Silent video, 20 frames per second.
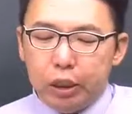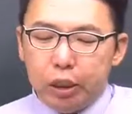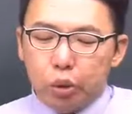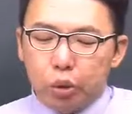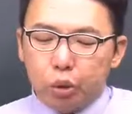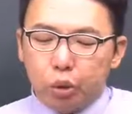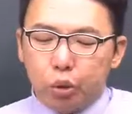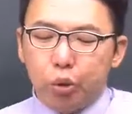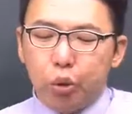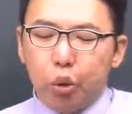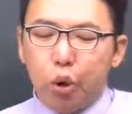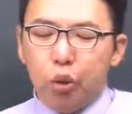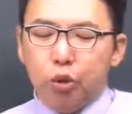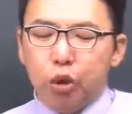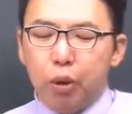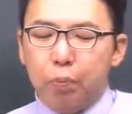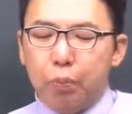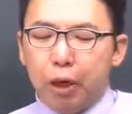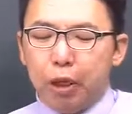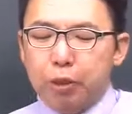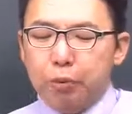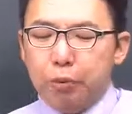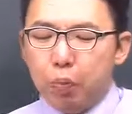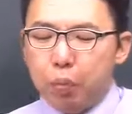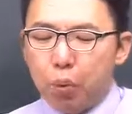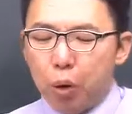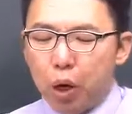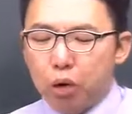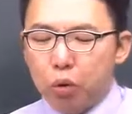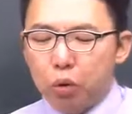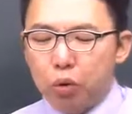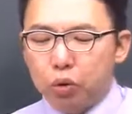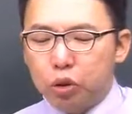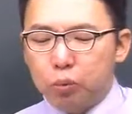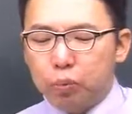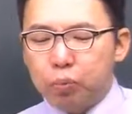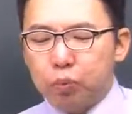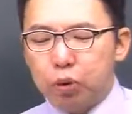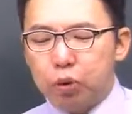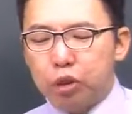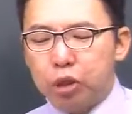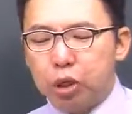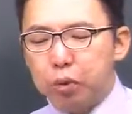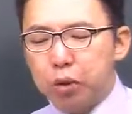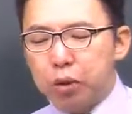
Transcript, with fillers: 수용력 85 부하위 60% 설비율